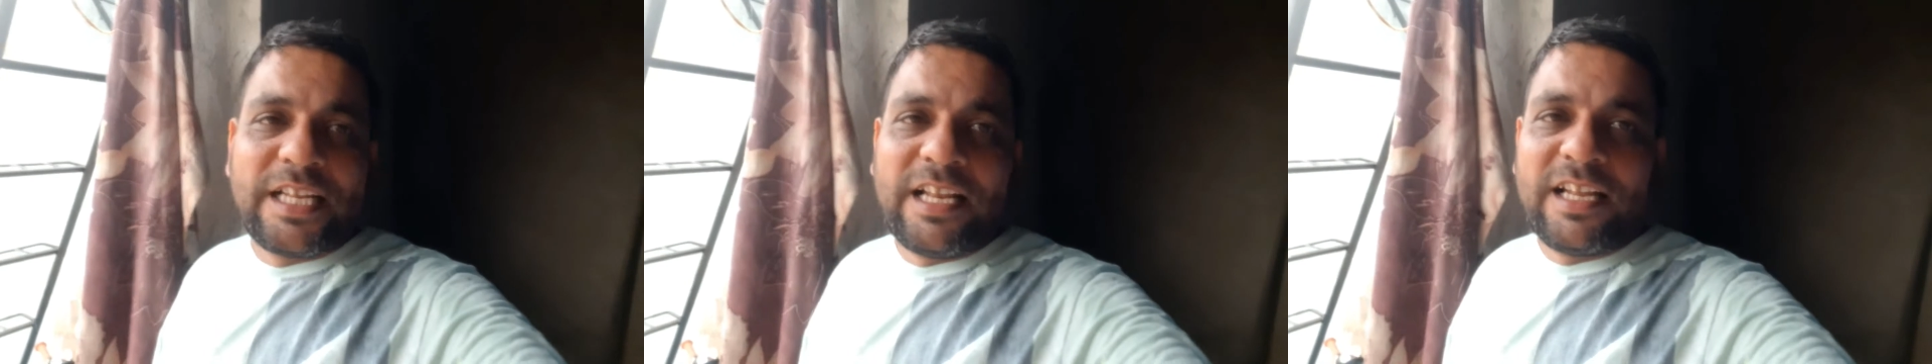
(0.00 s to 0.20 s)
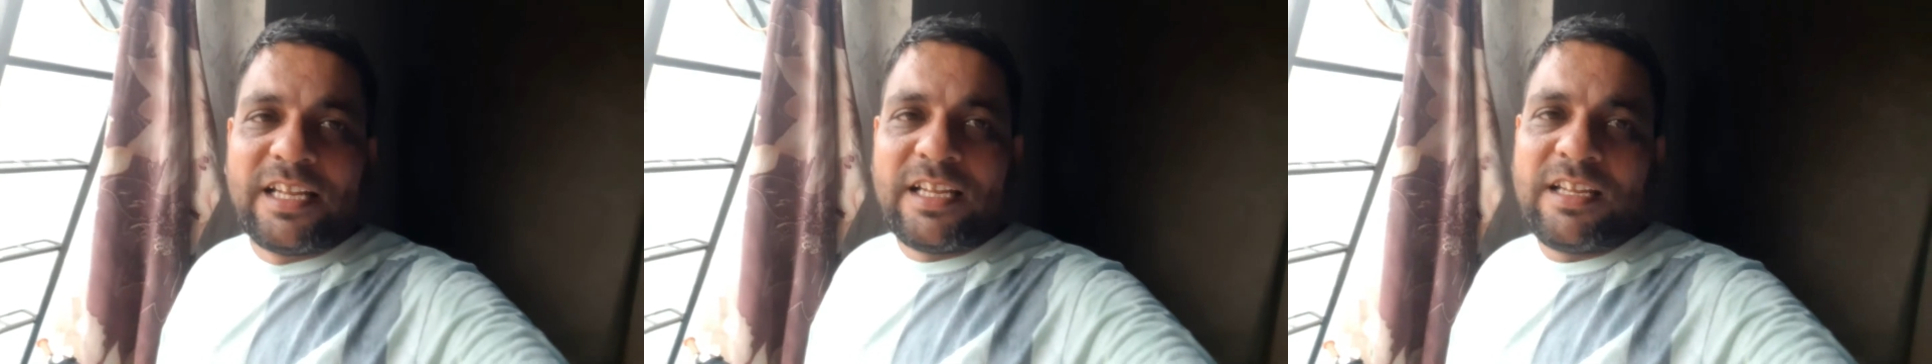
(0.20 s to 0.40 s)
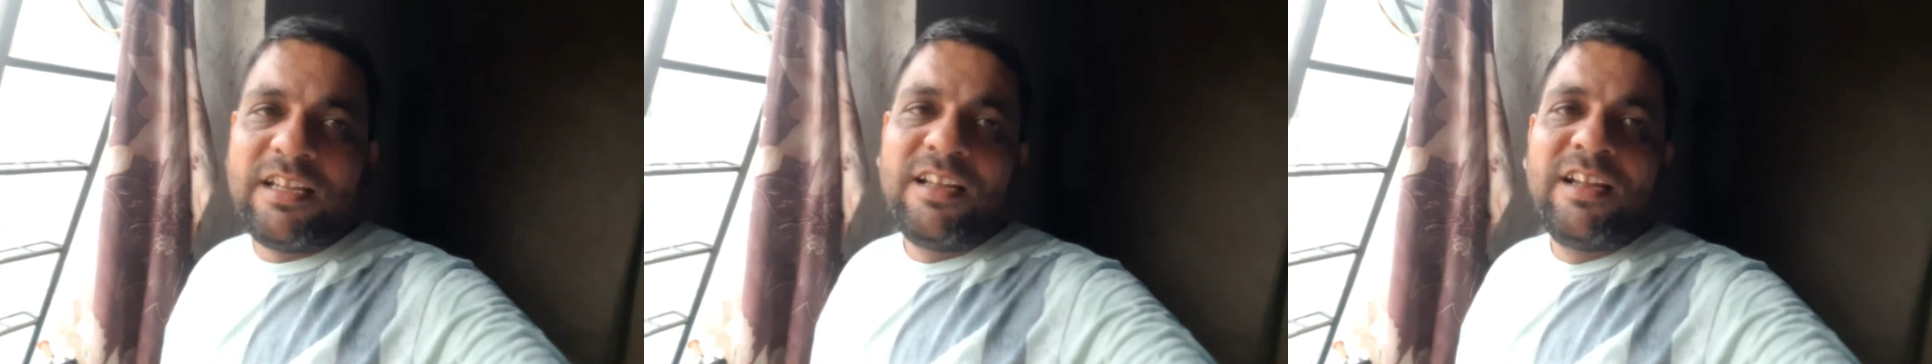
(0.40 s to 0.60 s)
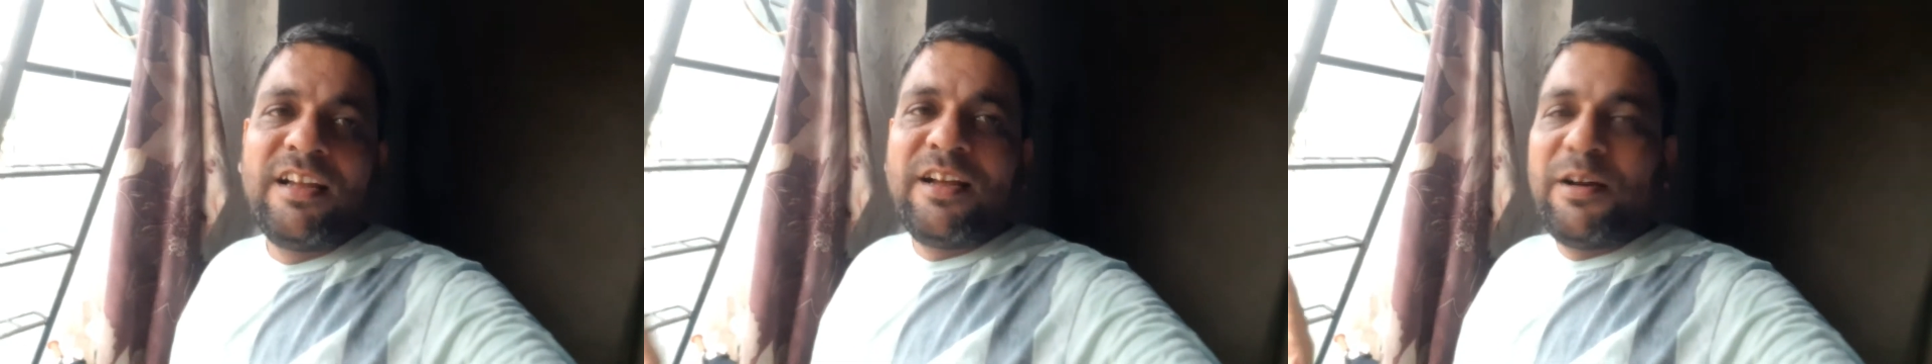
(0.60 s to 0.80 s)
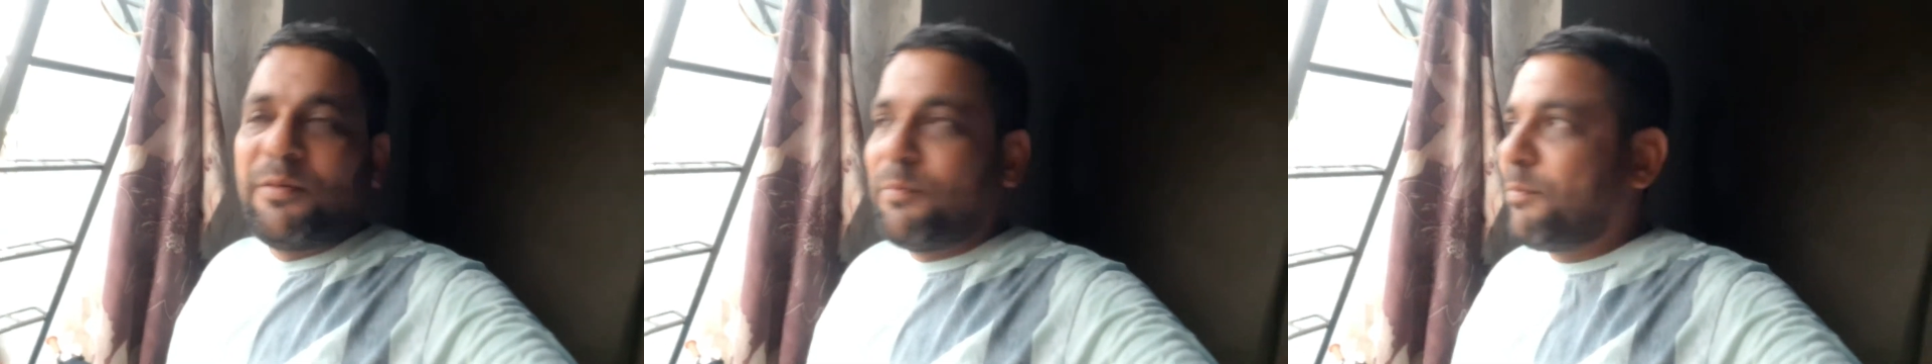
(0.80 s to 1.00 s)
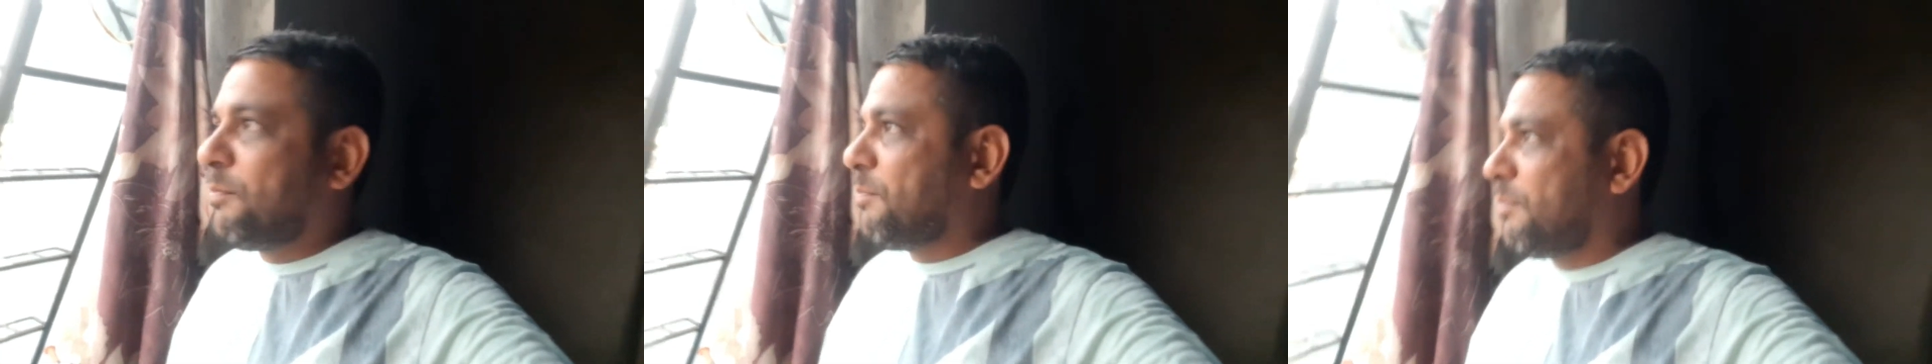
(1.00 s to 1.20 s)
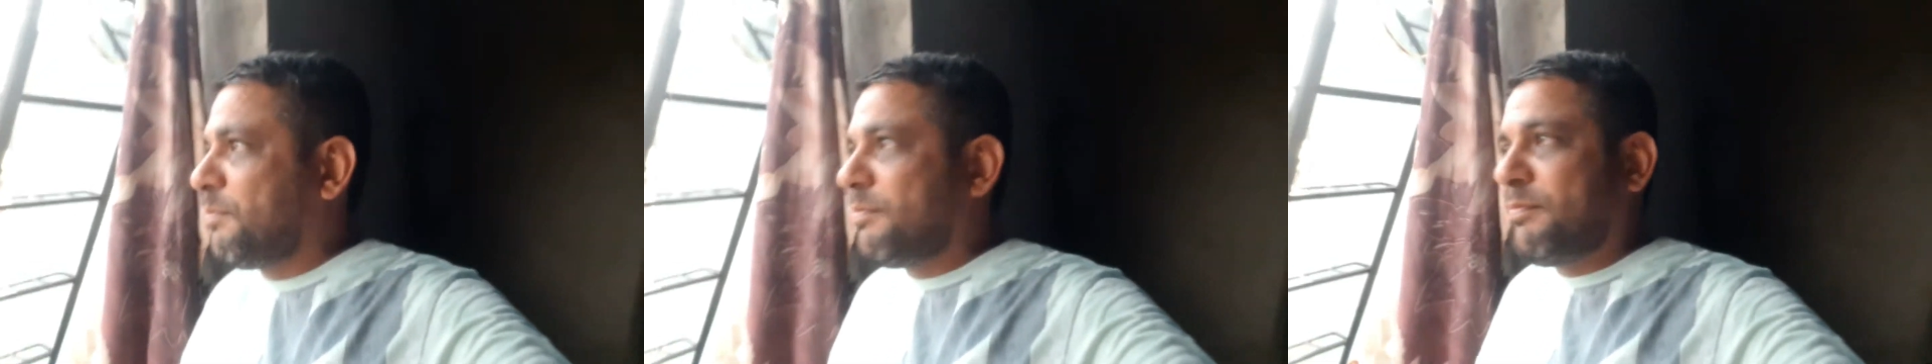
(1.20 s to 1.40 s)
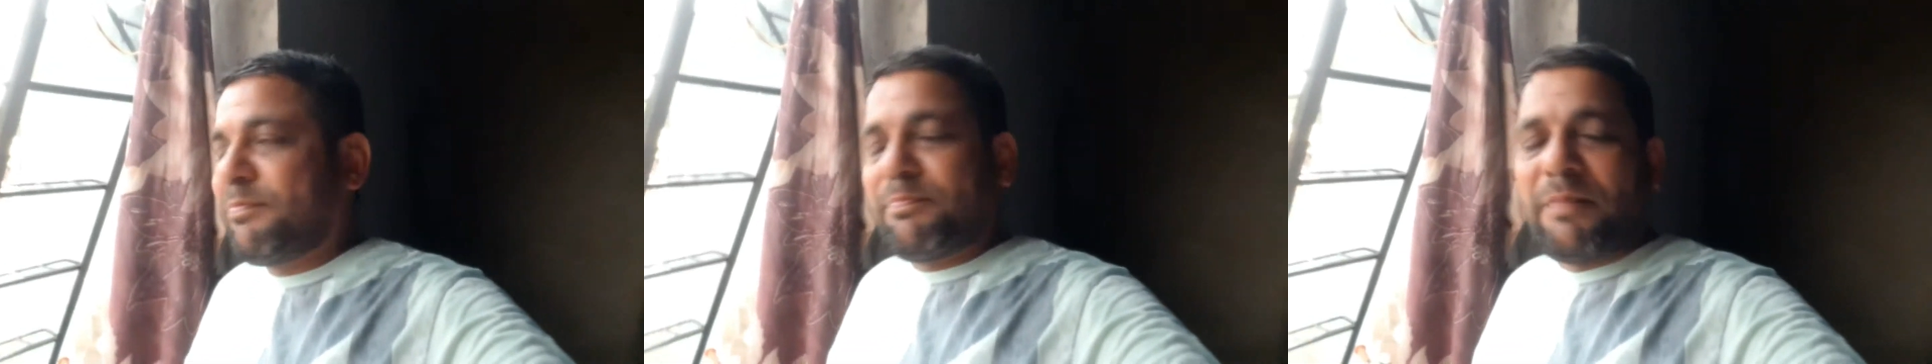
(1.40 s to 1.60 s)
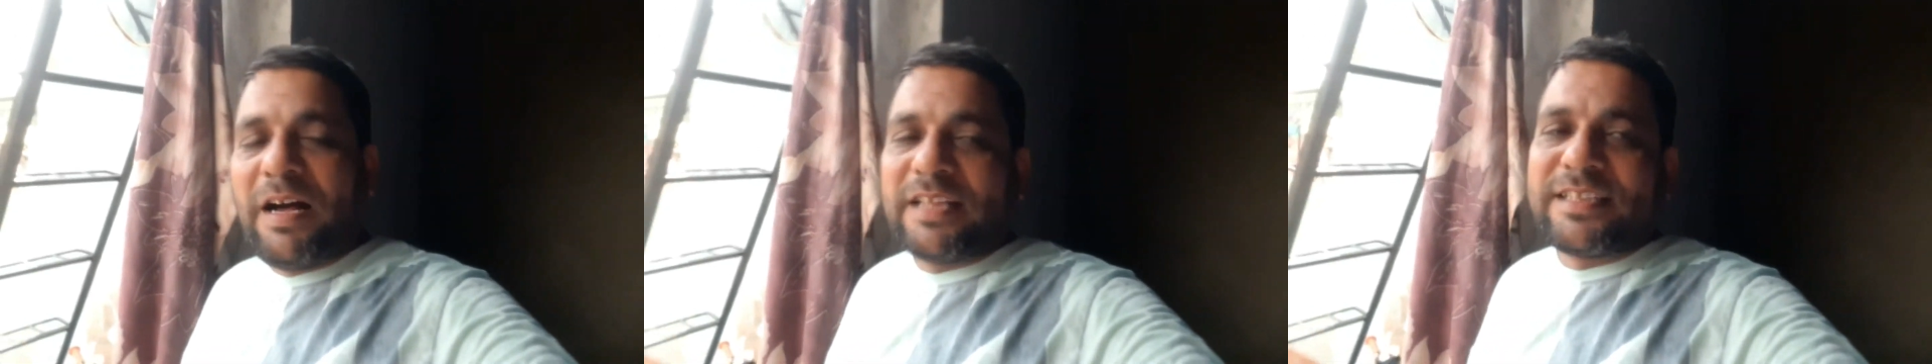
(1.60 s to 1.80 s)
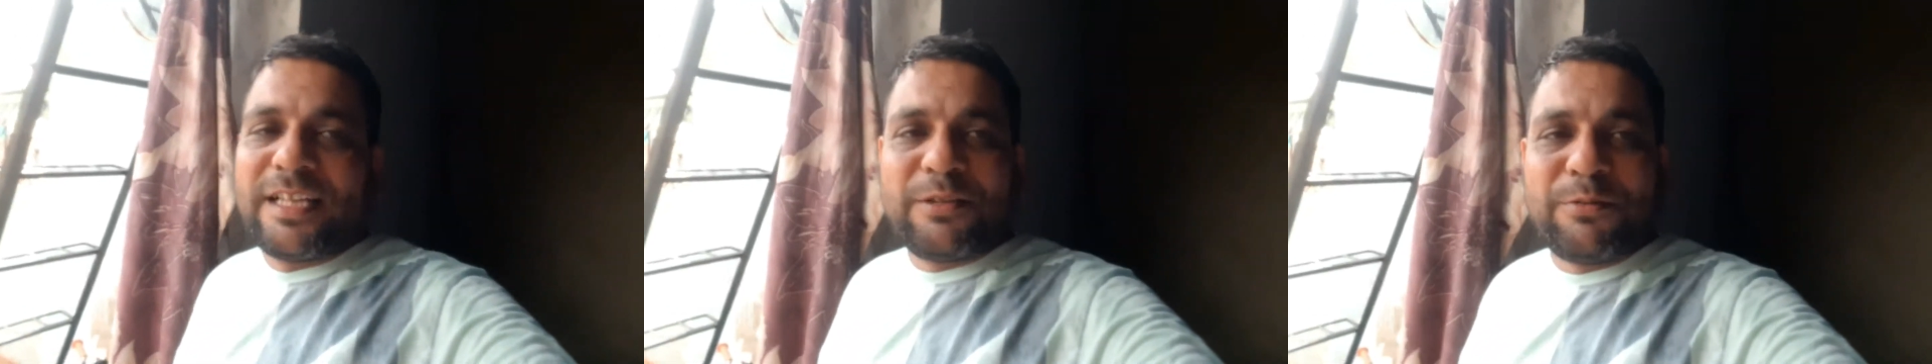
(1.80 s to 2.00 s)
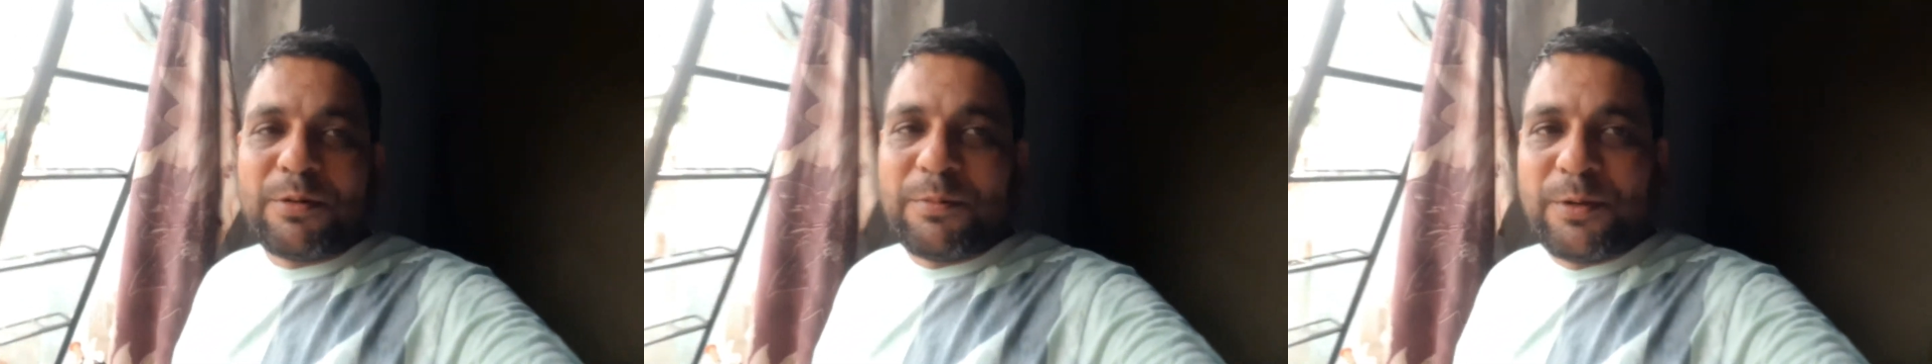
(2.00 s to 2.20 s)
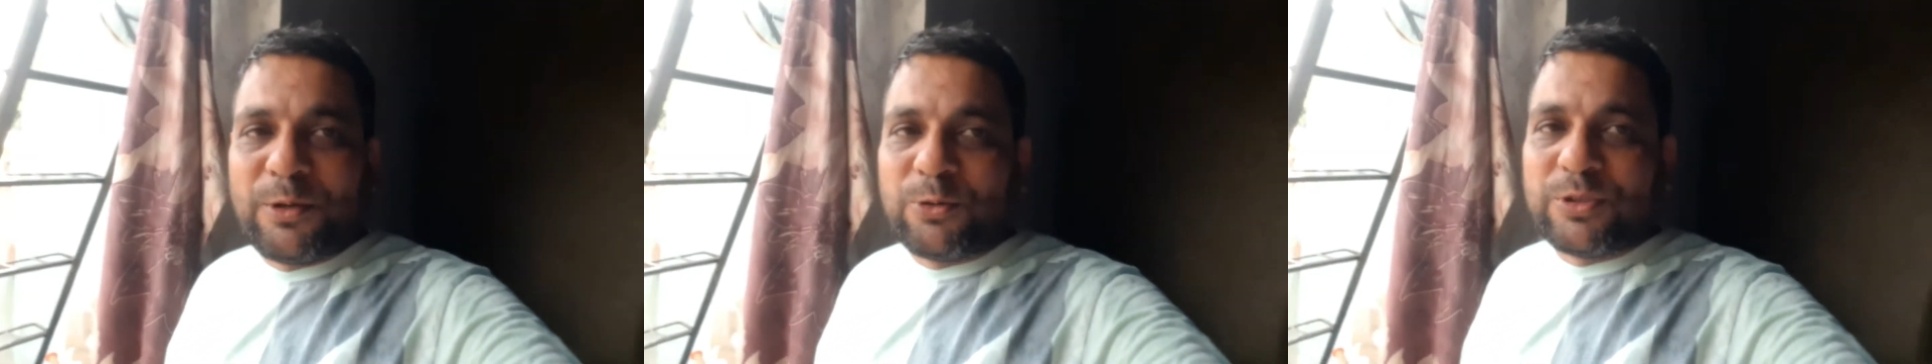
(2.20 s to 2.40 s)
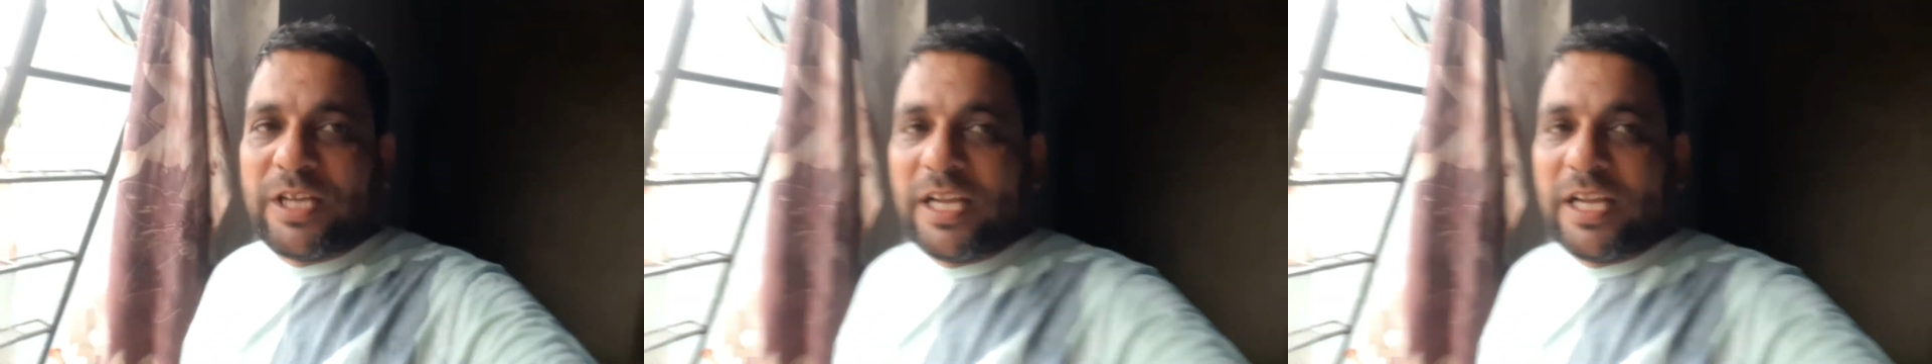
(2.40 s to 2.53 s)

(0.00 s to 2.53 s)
चलेगी पाँच दस मिनट में रुक